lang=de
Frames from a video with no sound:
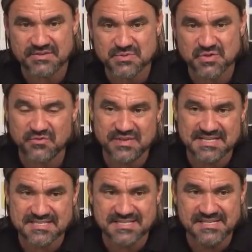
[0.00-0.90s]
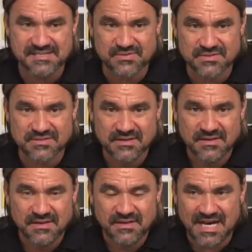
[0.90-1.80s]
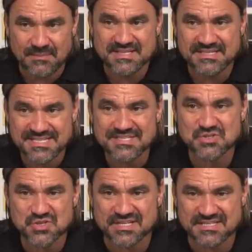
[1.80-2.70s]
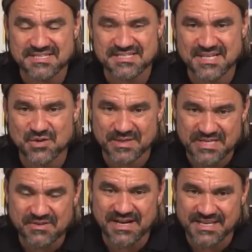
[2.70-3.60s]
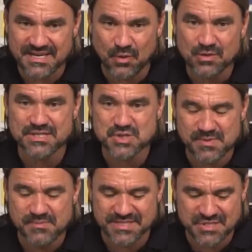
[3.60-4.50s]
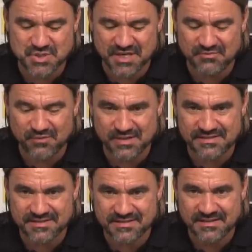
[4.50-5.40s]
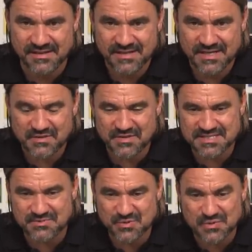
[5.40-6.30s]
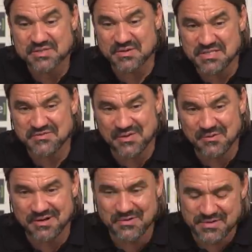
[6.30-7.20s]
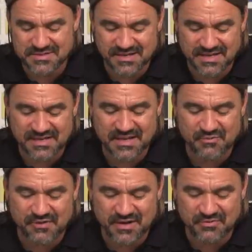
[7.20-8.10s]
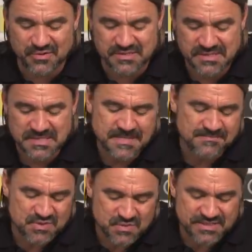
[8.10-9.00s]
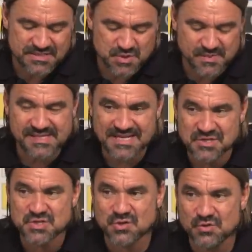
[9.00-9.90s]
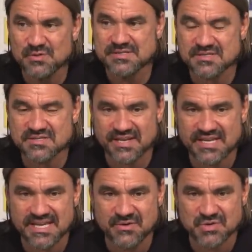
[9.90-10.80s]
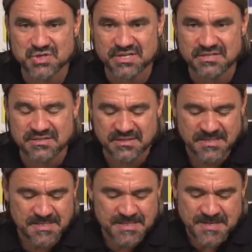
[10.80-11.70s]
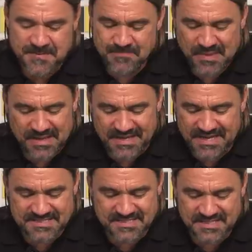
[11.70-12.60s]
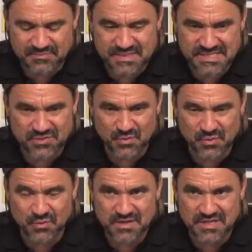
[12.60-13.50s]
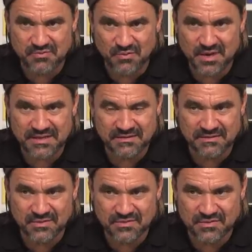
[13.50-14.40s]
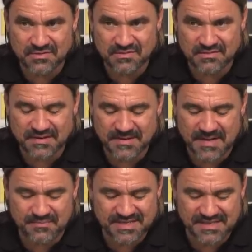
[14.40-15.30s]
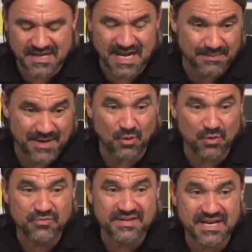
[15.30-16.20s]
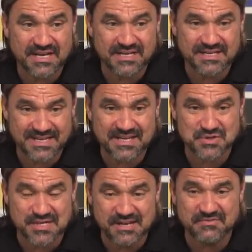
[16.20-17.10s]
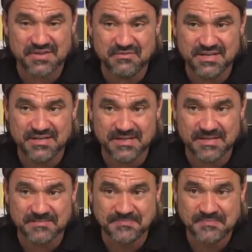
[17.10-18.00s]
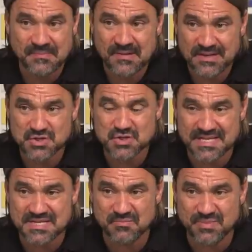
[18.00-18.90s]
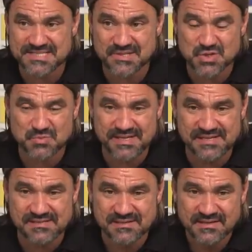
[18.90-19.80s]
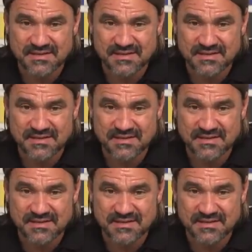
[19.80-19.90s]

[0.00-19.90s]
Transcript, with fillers: Wir haben schon viel erzielt und haben dann diese Statistik, über die wir eigentlich auch das Spiel mitentscheiden wollten, dann quasi mit 0 zu 1 verloren heute gegen, gegen Frankfurt, sodass das Spiel dann schon 0 zu 2 gegen uns stand ja, sind dann ein bisschen unruhig geworden und, und äh, haben dann aber auch wieder in der gegnerischen Hälfte irgendwie ähm, einen schlechten Pass gespielt